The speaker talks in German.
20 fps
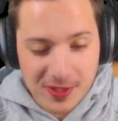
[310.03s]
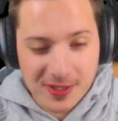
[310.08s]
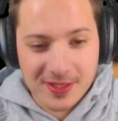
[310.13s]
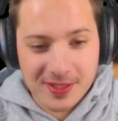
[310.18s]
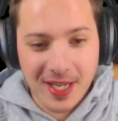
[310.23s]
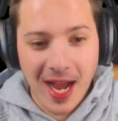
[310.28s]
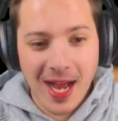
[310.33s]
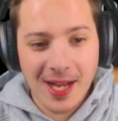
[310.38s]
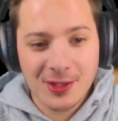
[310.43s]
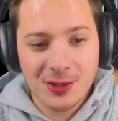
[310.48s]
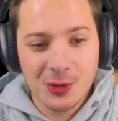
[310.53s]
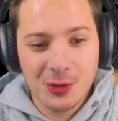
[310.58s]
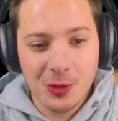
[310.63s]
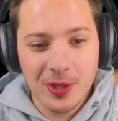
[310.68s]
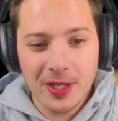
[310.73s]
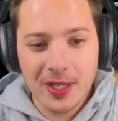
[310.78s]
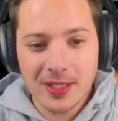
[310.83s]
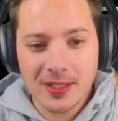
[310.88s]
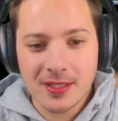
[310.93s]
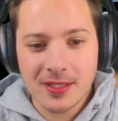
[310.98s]
muss da
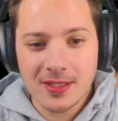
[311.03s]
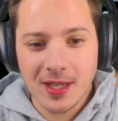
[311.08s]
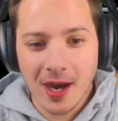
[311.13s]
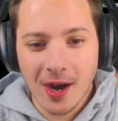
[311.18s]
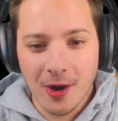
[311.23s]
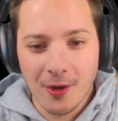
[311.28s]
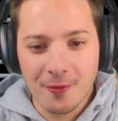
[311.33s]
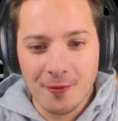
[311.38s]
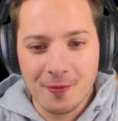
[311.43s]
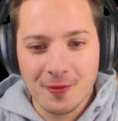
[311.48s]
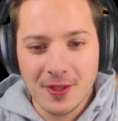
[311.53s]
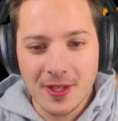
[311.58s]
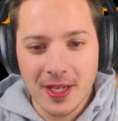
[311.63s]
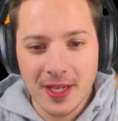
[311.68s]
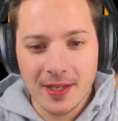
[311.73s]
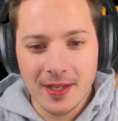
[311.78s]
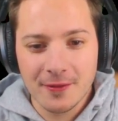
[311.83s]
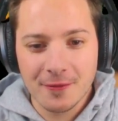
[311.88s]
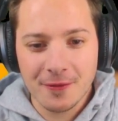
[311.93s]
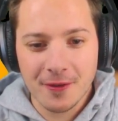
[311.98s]
durch. Auf
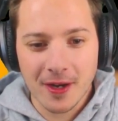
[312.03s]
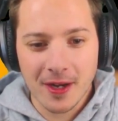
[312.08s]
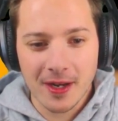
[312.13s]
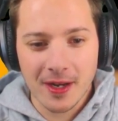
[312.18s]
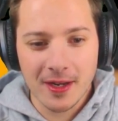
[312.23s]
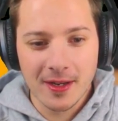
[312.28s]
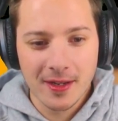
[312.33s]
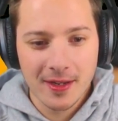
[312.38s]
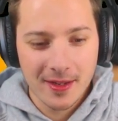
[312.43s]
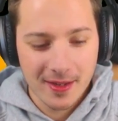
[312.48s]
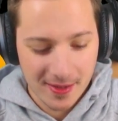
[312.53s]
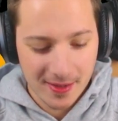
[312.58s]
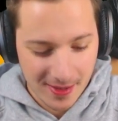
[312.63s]
jeden Fall.